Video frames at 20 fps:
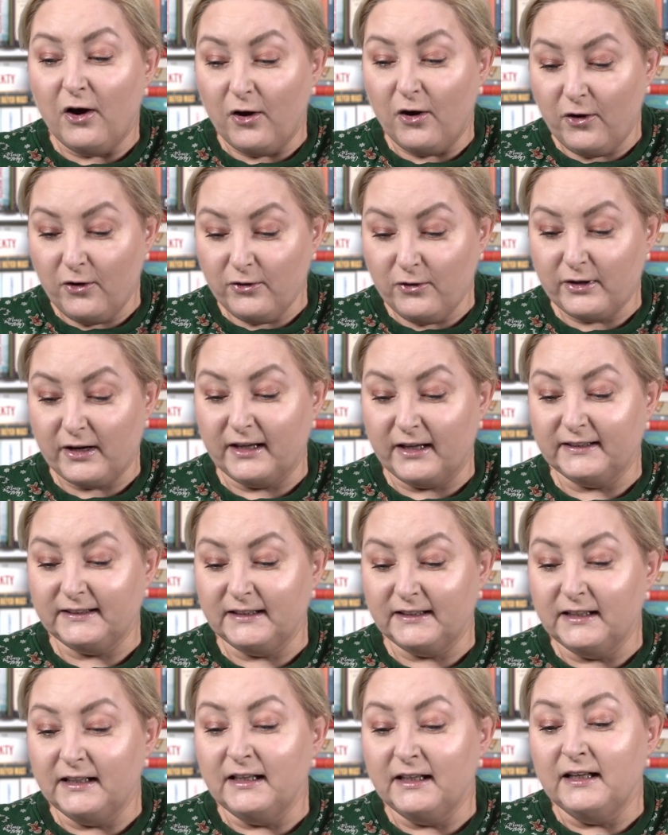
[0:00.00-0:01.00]

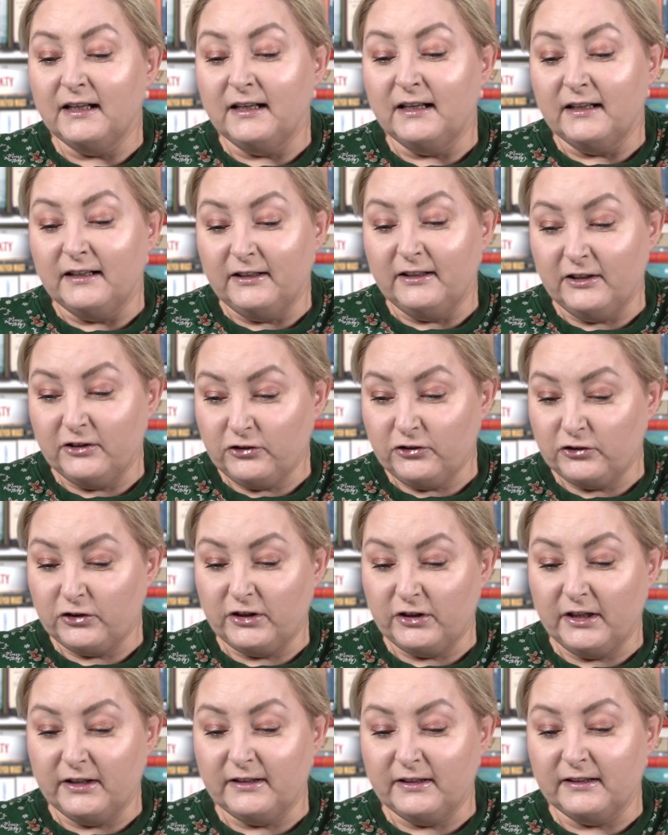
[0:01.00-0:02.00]
oraz jeszcze
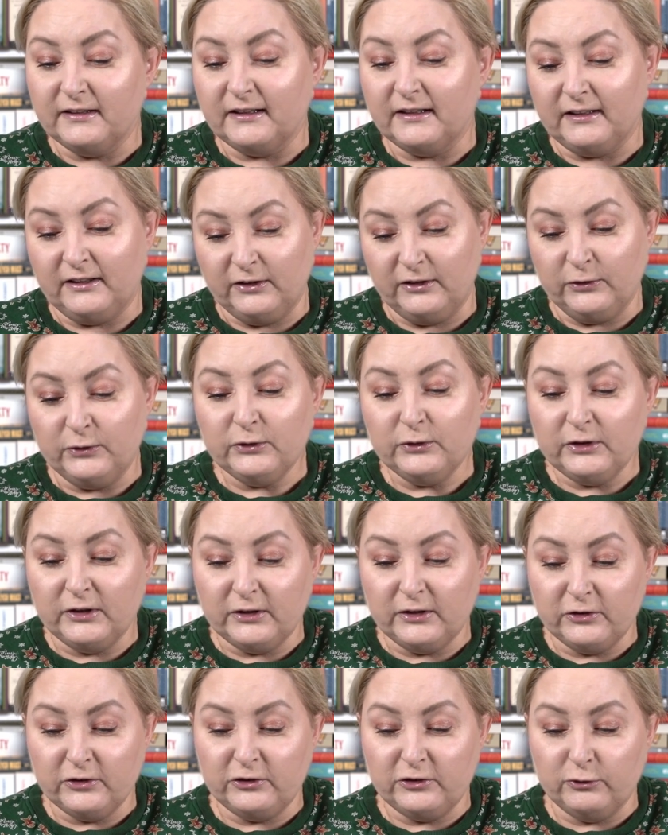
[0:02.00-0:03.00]
jeden taki
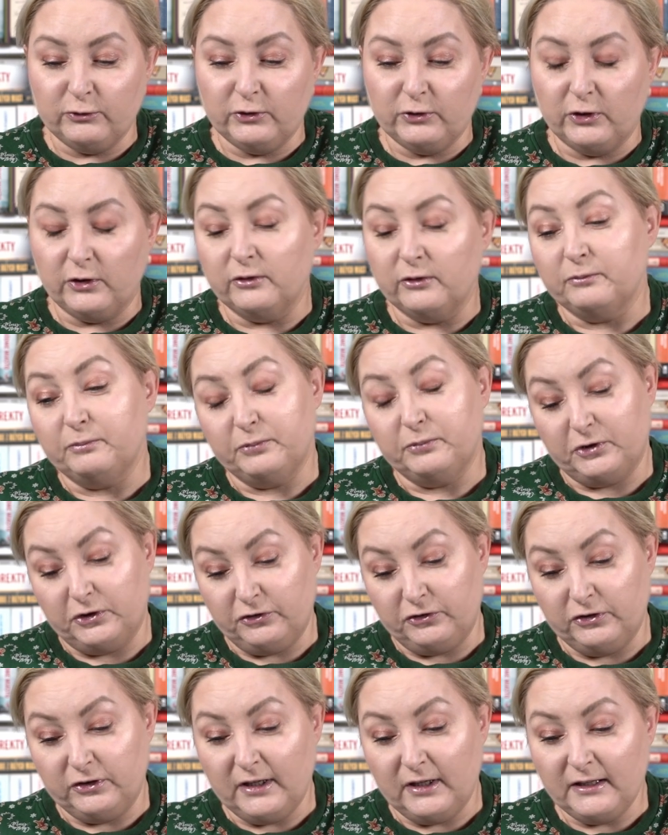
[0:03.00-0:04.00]
krótki rozdział do
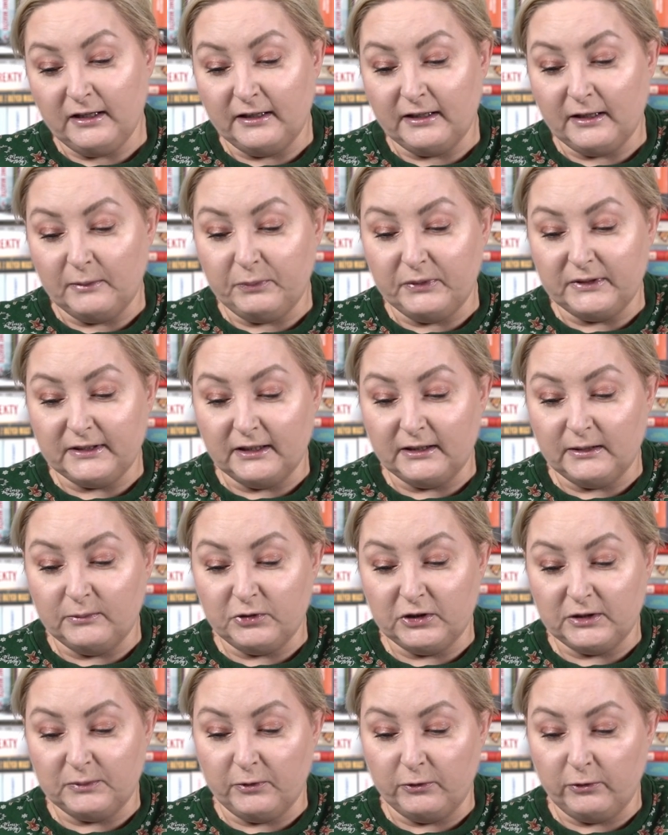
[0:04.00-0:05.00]
przeczytania, napisany
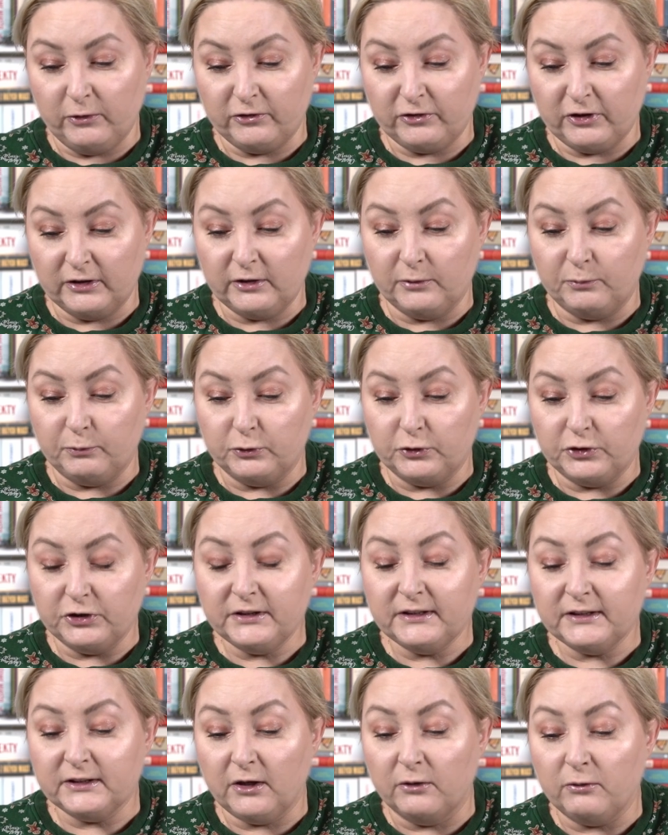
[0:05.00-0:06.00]
przez Małgorzatę
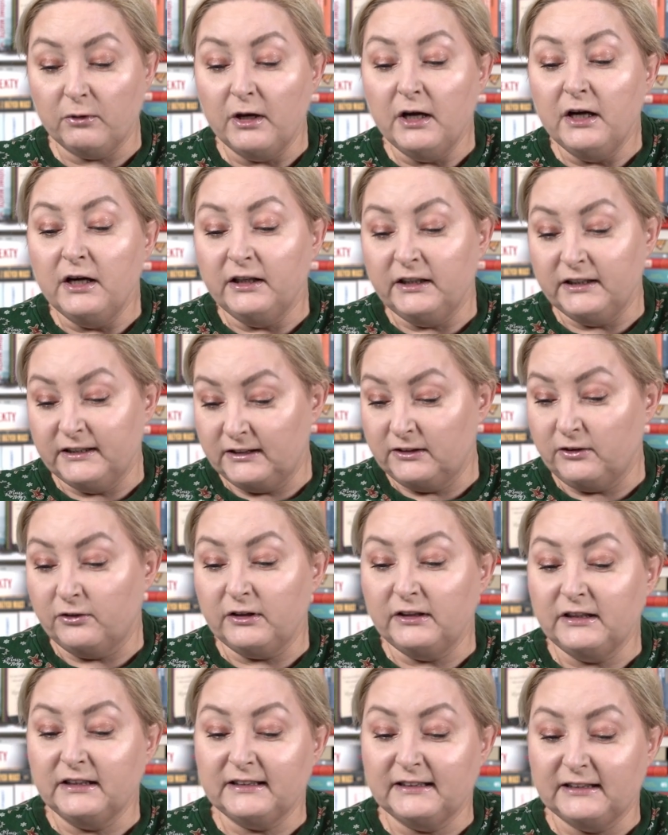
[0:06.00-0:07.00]
Purzyńską,
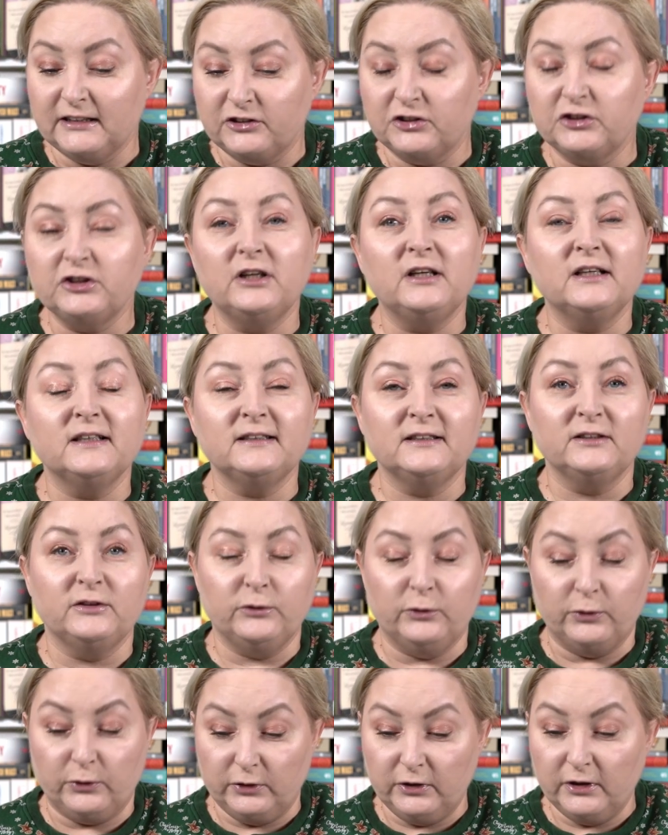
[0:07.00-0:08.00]
historię z
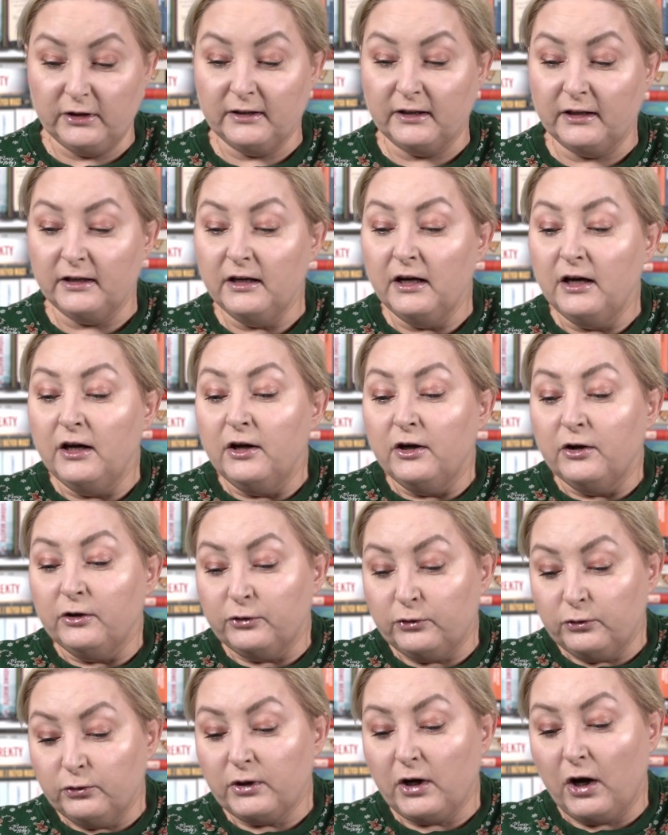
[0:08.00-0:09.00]
żelaznej kurtyny,
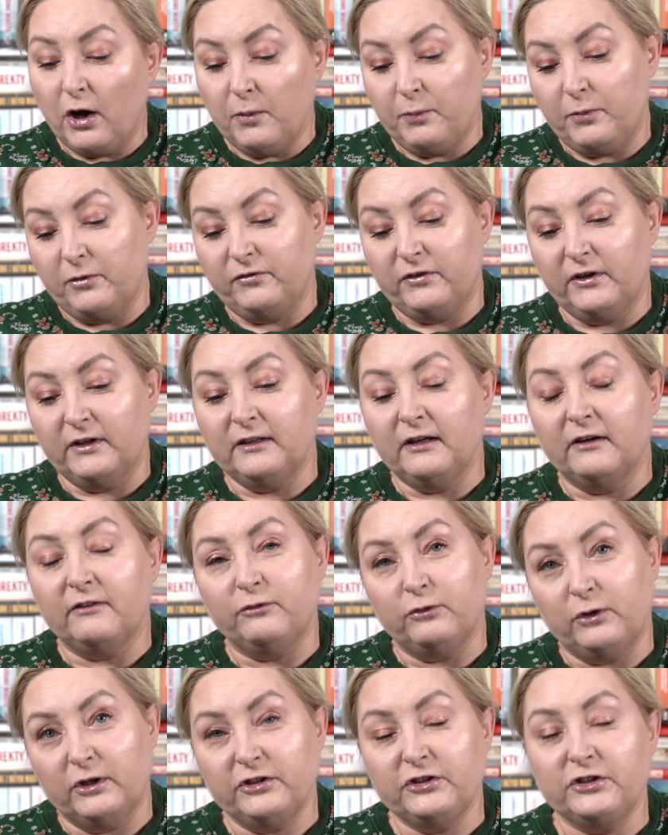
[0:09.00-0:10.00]
która opowiada
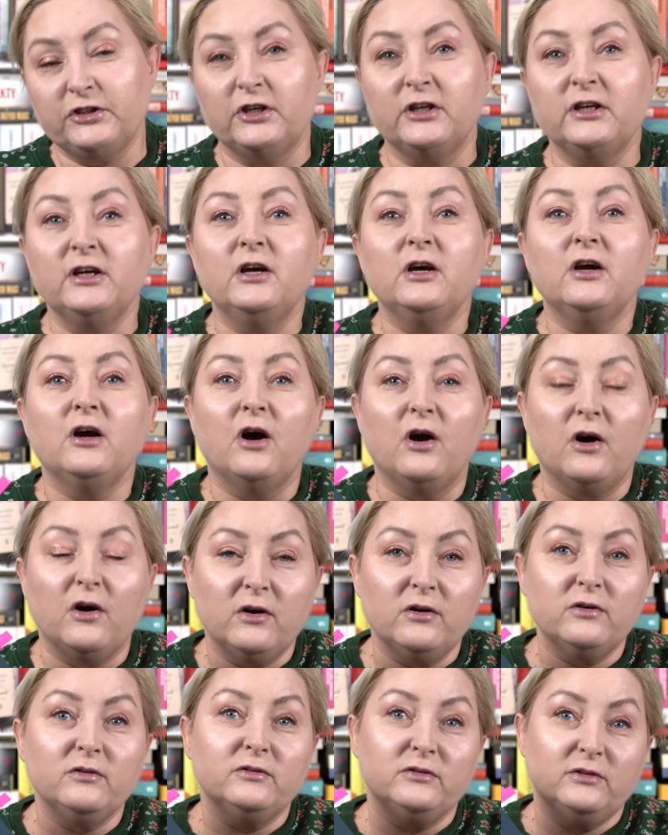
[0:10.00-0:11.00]
właśnie
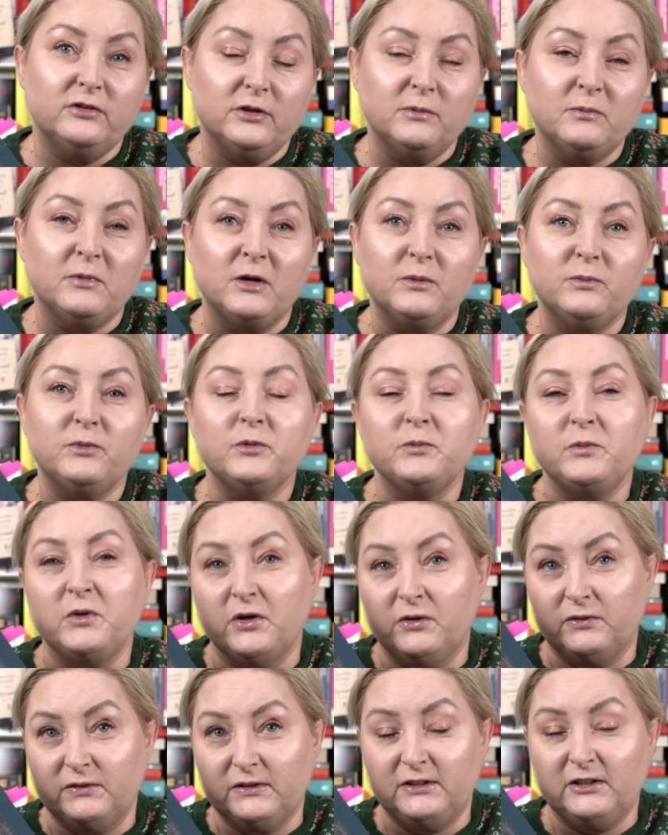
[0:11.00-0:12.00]
o tym
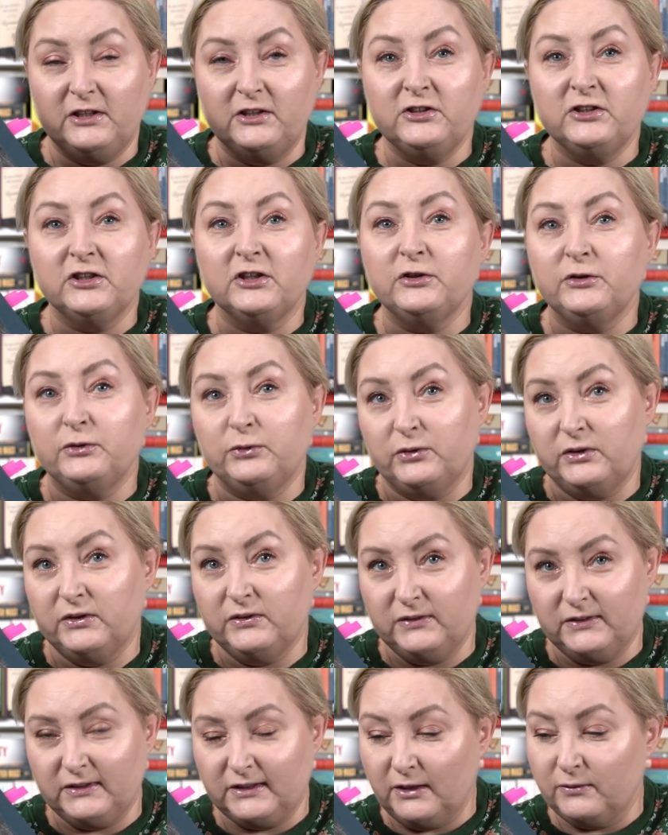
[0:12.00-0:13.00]
albumie, o zdjęciach, które
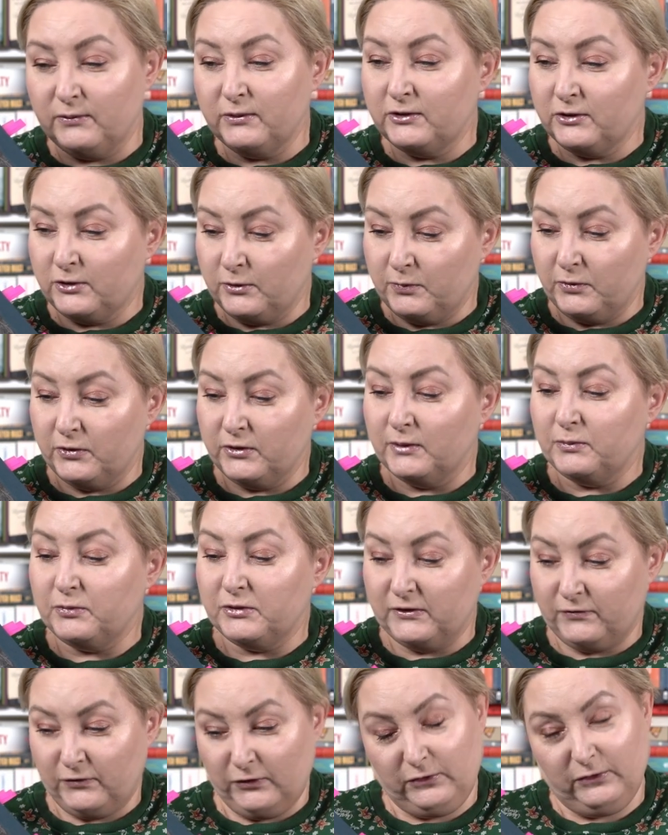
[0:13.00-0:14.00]
zostały zrobione
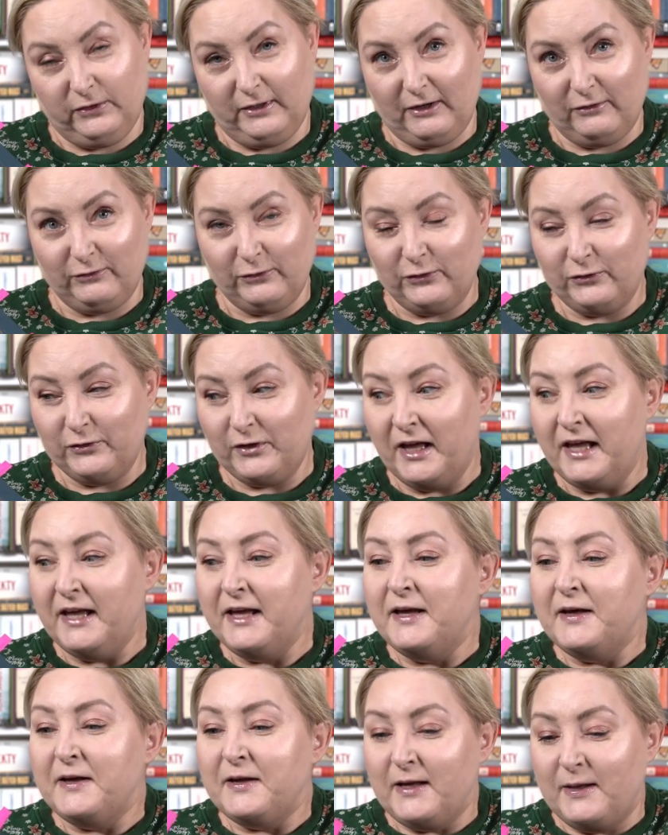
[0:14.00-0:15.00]
przez fotografów.
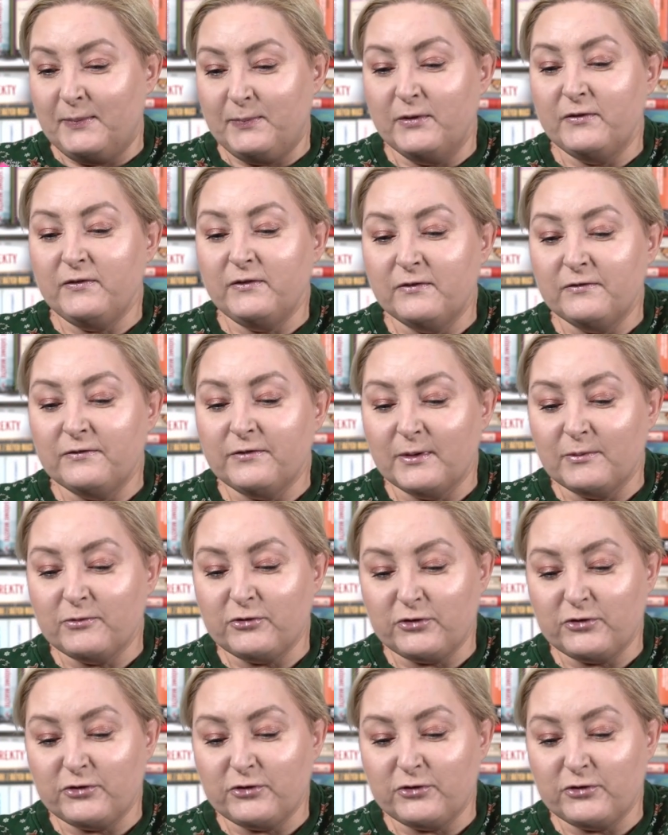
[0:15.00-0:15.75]
I powiem Wam,